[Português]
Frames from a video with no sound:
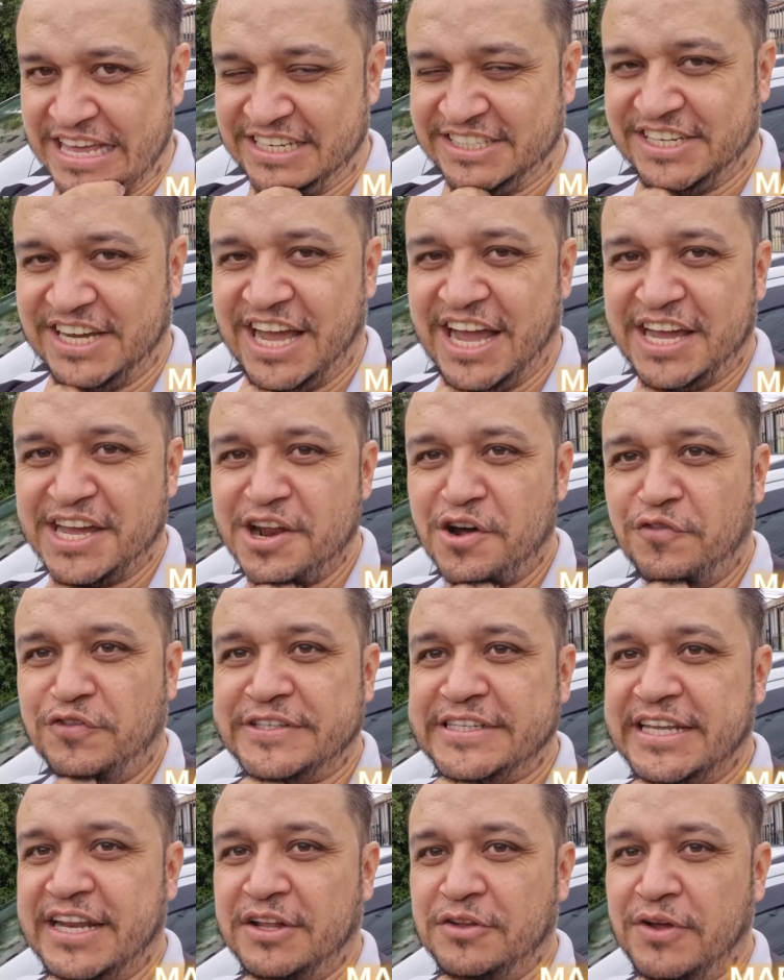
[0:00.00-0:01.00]
Cheguei aqui na
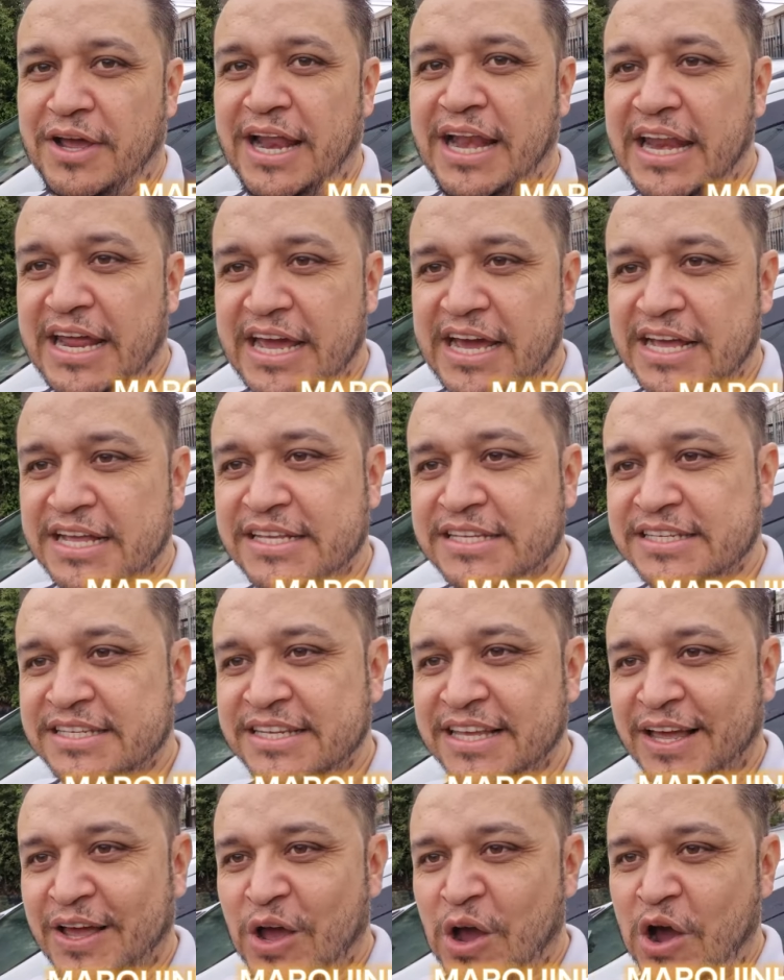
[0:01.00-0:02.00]
oficina do Elias
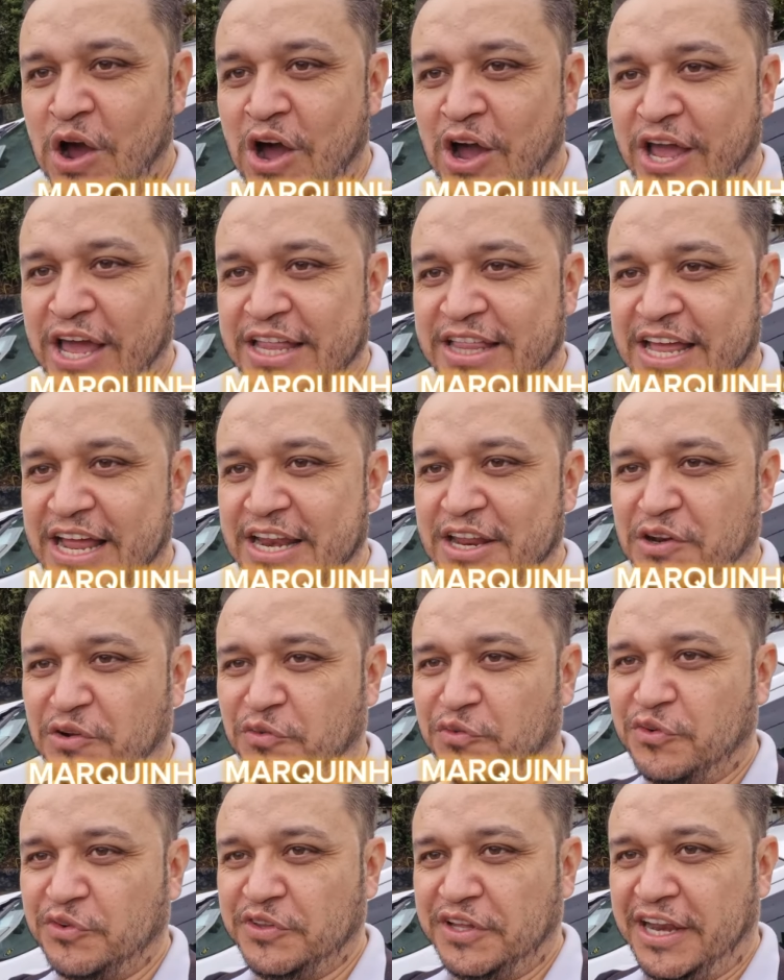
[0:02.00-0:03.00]
Olha quem tá ali no
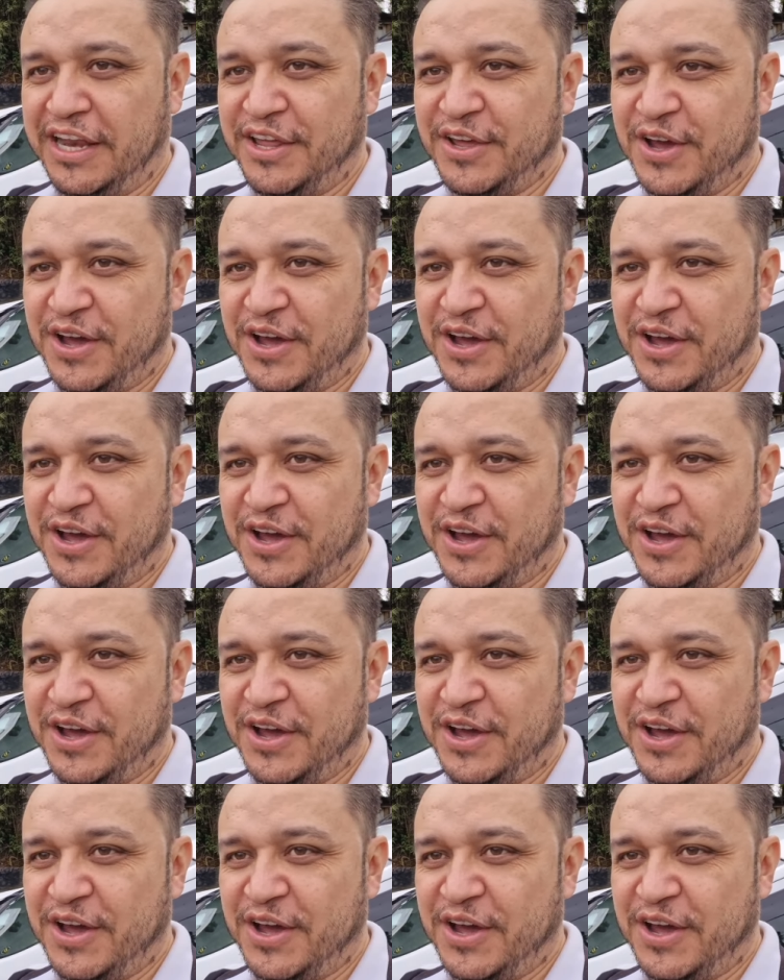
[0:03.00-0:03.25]
fundo ali,